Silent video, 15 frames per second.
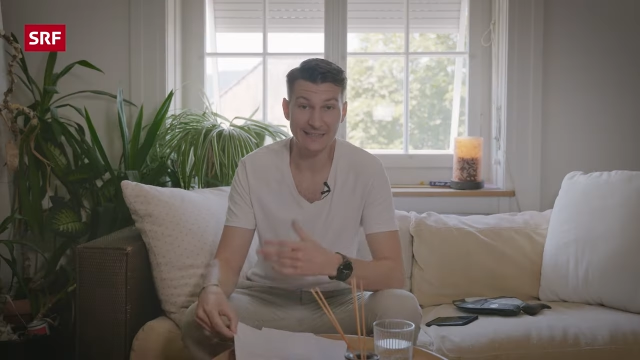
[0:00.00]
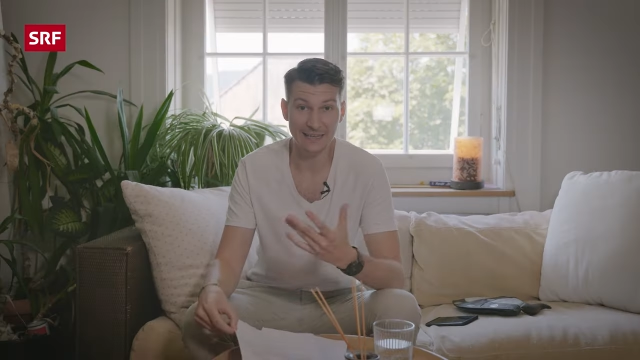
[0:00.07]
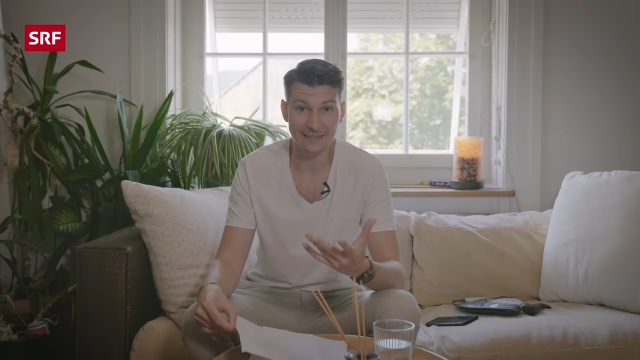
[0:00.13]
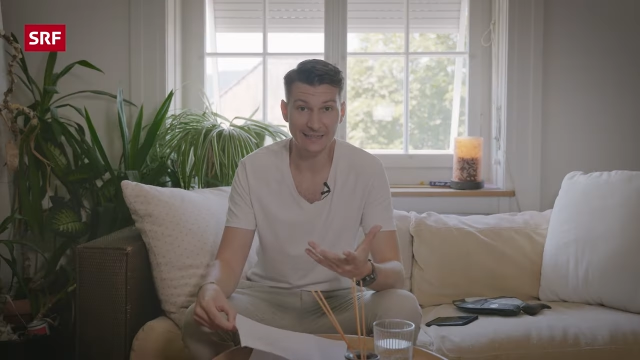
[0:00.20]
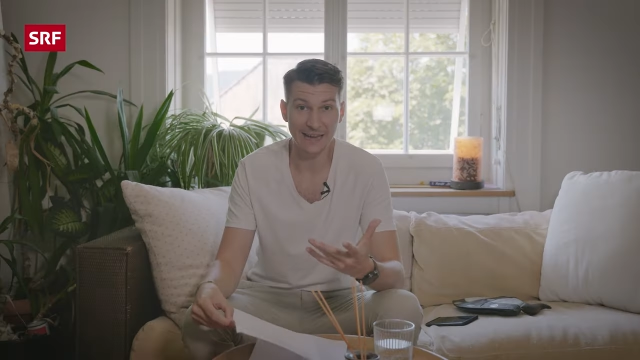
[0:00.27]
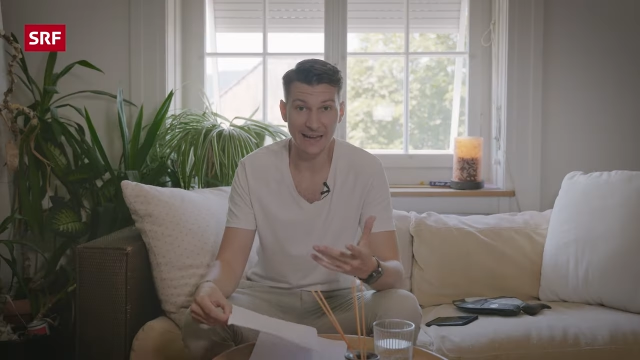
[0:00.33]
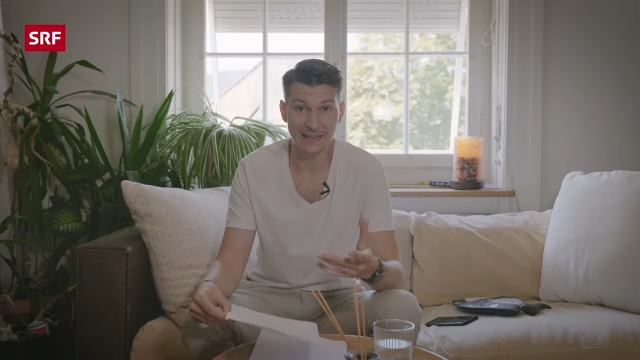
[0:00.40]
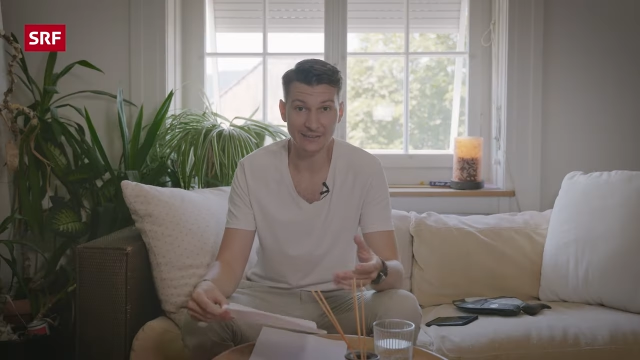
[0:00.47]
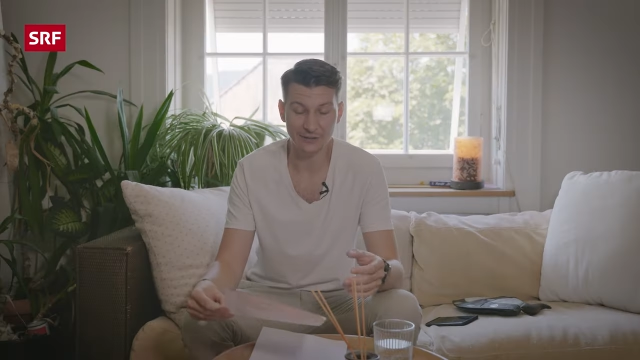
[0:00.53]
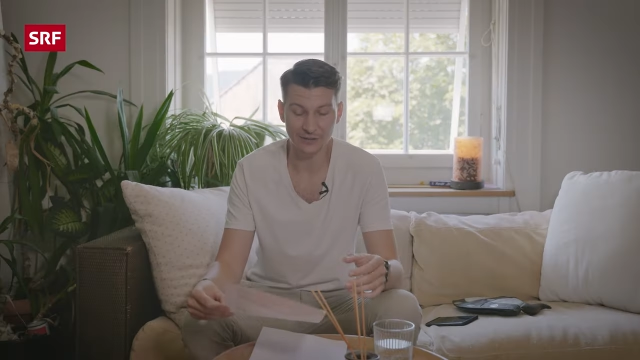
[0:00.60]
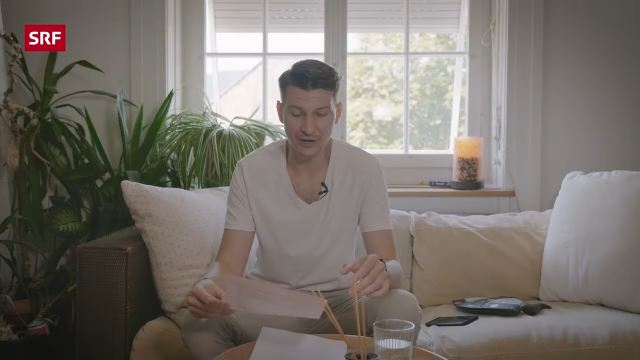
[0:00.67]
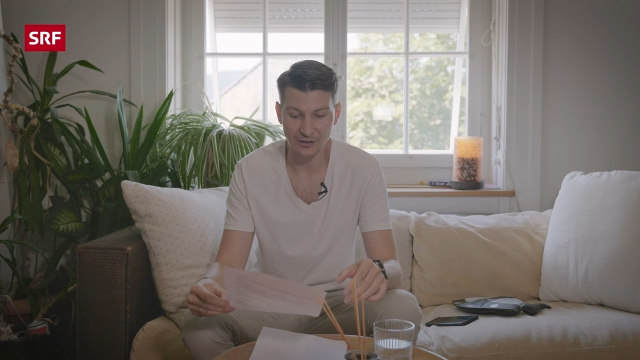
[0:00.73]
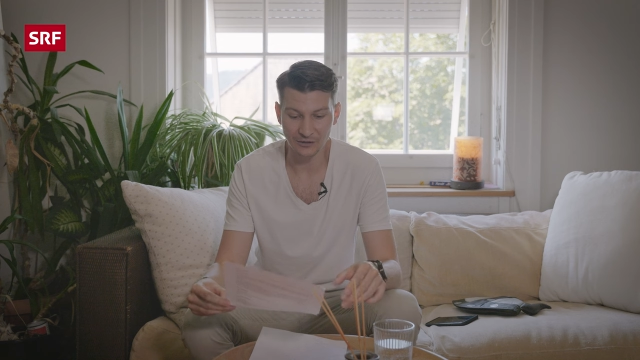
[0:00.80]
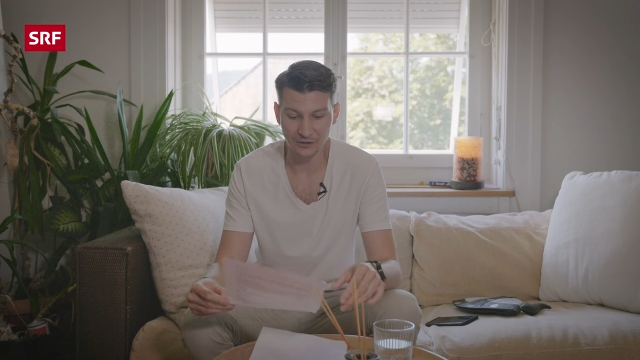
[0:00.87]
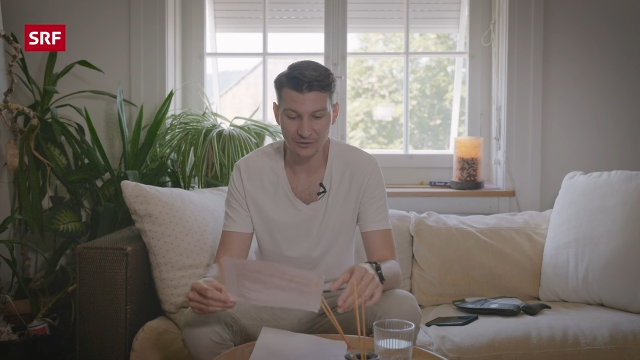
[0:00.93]
es haben die einen
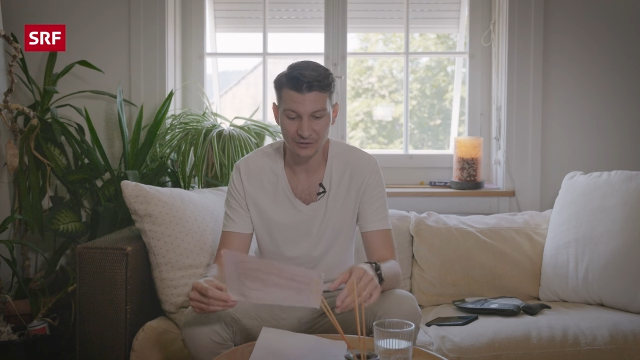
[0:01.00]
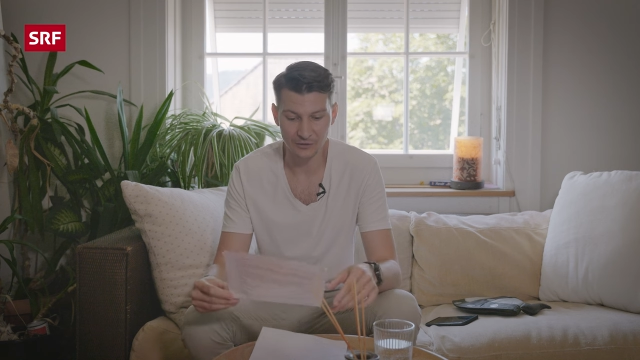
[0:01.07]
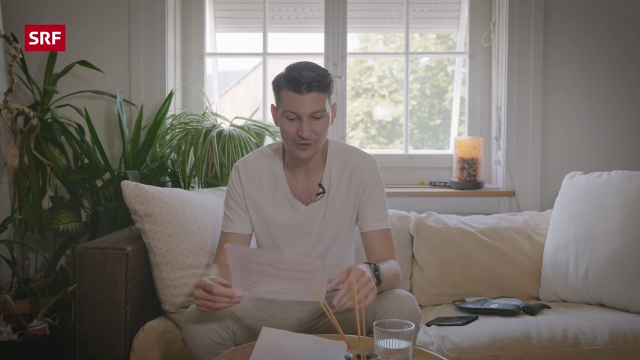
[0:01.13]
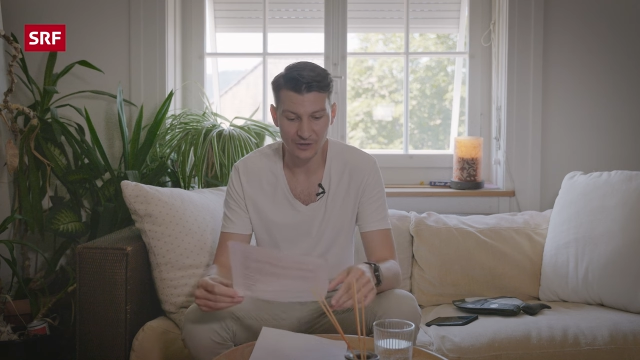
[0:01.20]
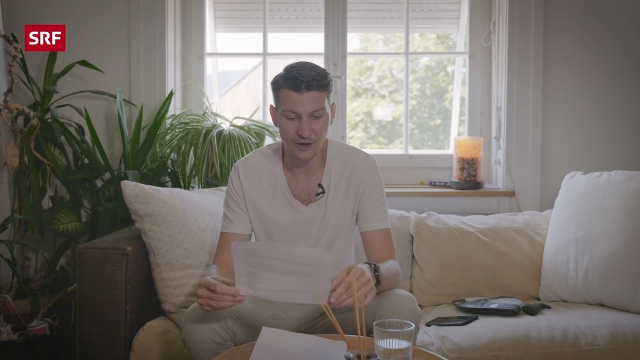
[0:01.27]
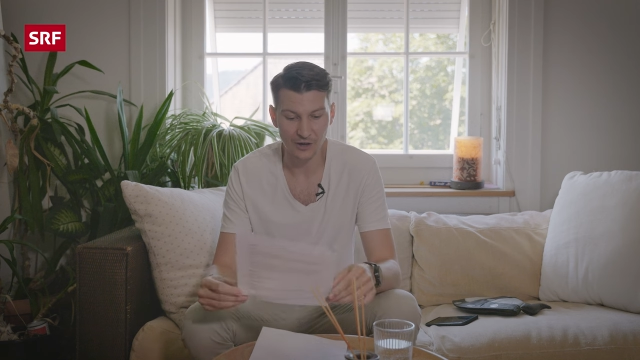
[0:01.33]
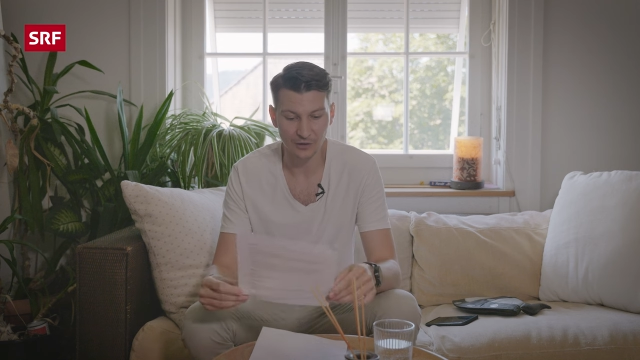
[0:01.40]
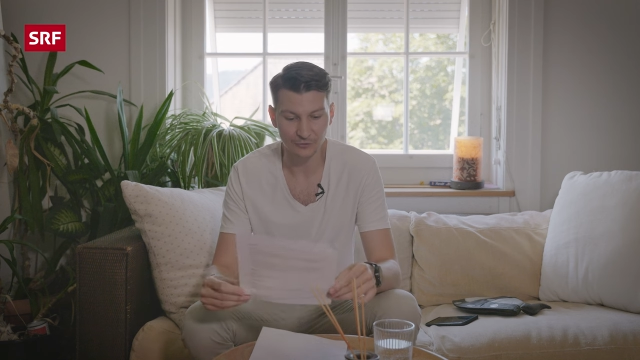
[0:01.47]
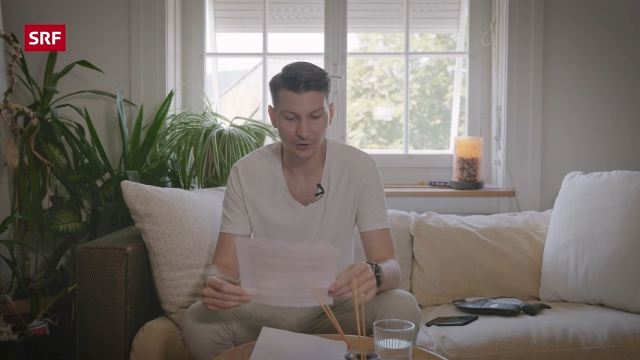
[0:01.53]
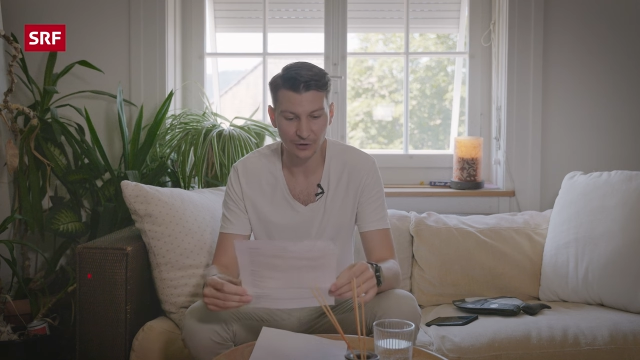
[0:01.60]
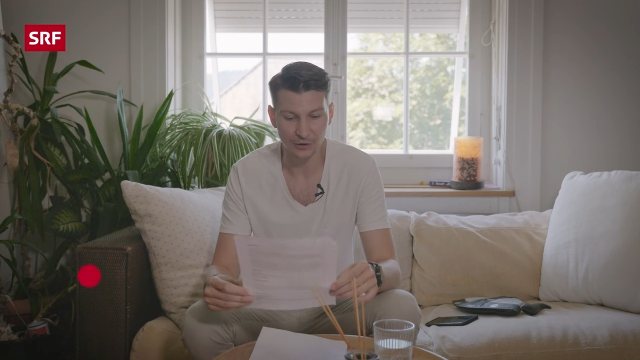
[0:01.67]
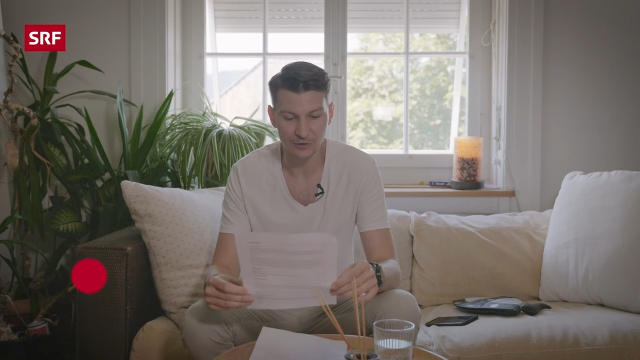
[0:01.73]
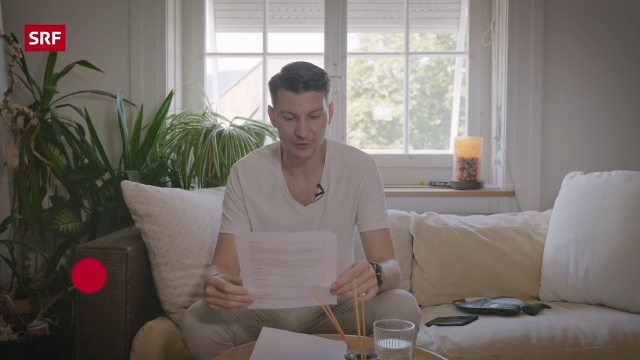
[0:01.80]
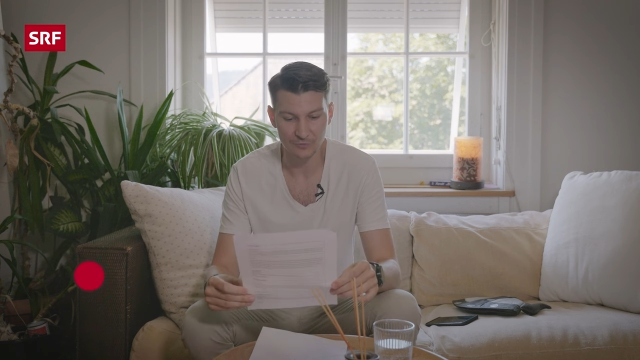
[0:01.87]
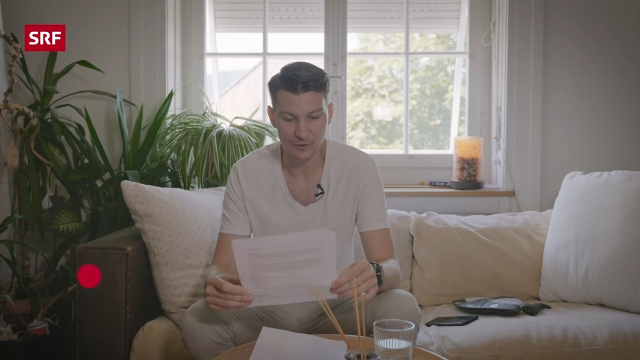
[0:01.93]
oder anderen schon danach
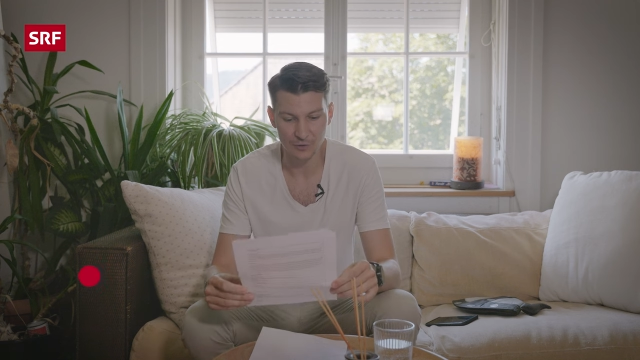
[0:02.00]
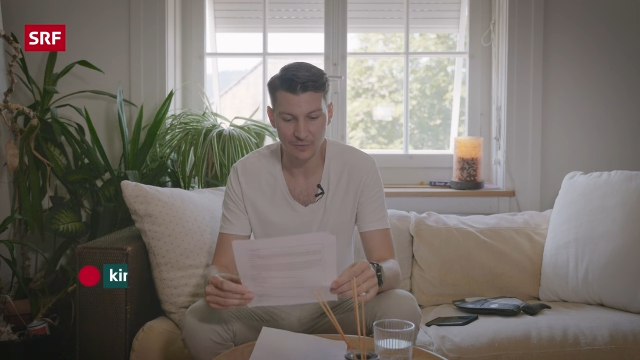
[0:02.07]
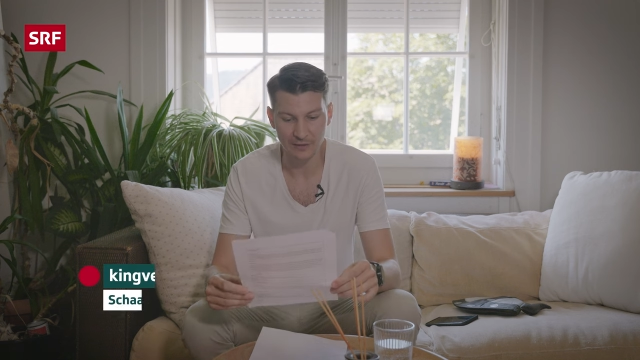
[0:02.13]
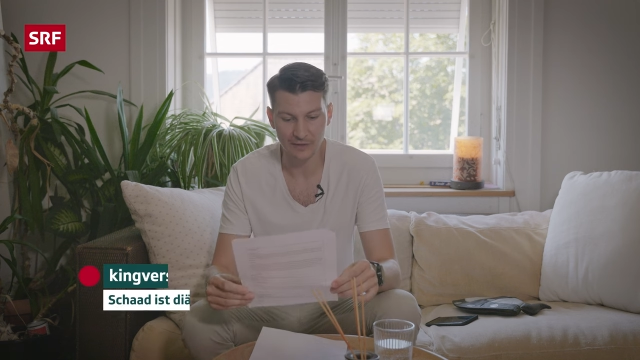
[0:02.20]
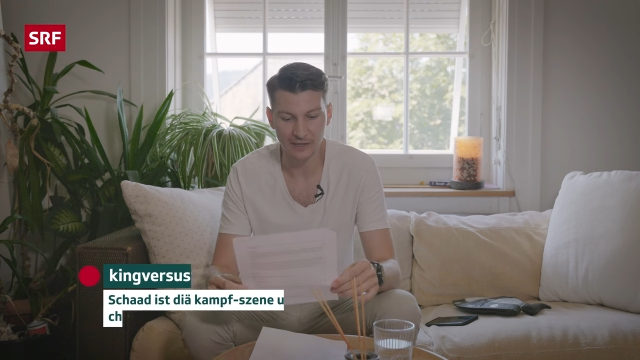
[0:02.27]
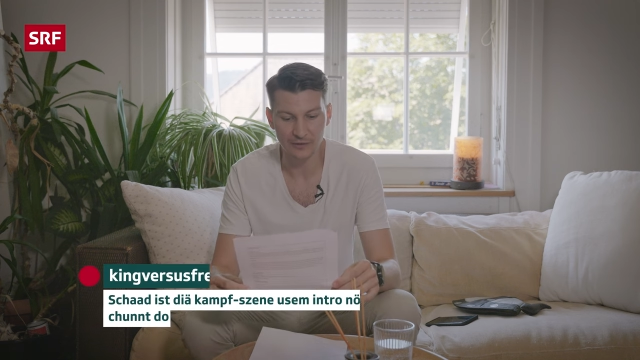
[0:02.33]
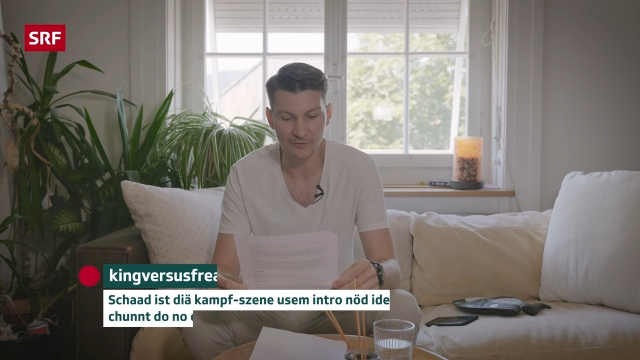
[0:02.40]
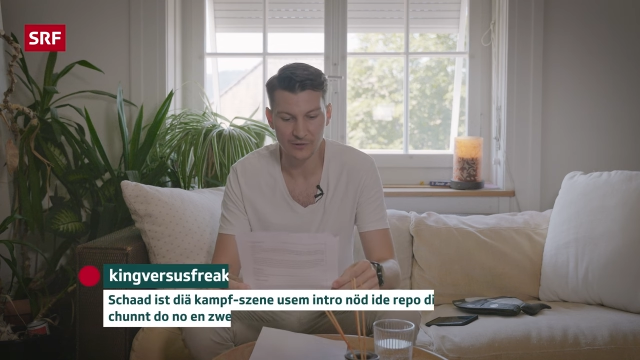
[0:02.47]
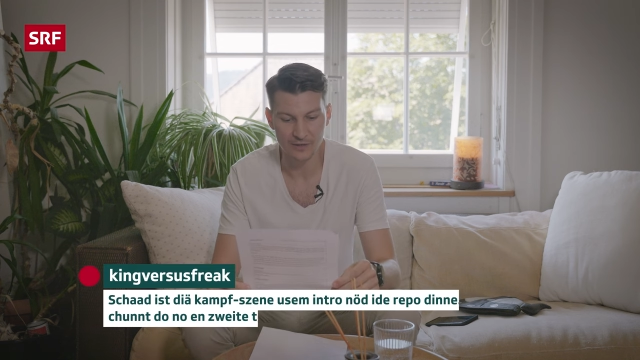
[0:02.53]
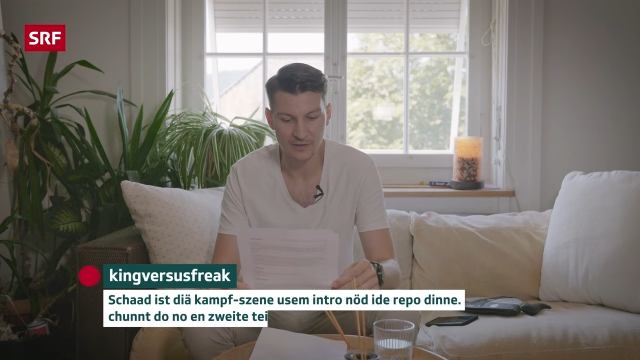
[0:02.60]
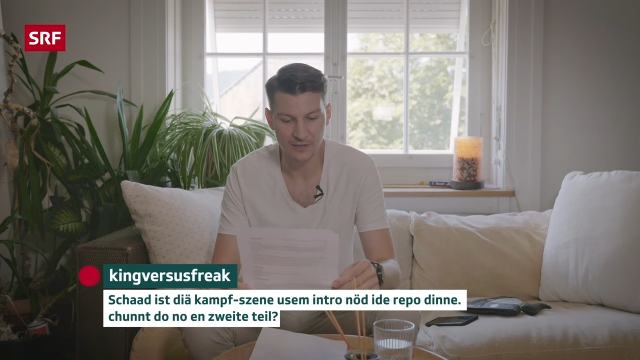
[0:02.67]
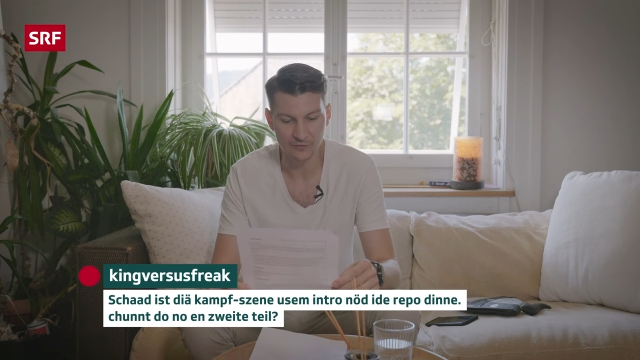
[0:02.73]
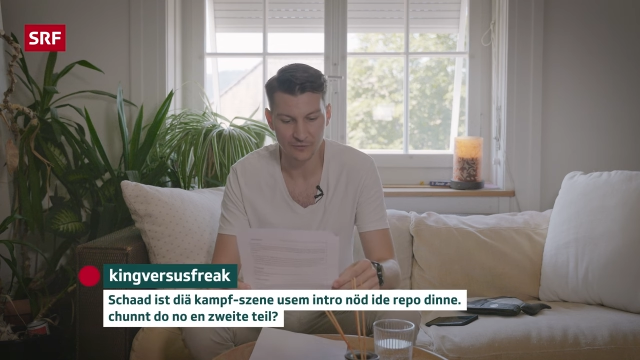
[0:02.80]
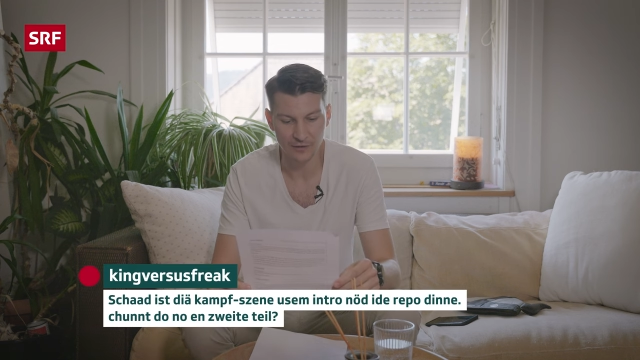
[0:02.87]
gefragt, zum Beispiel King vs.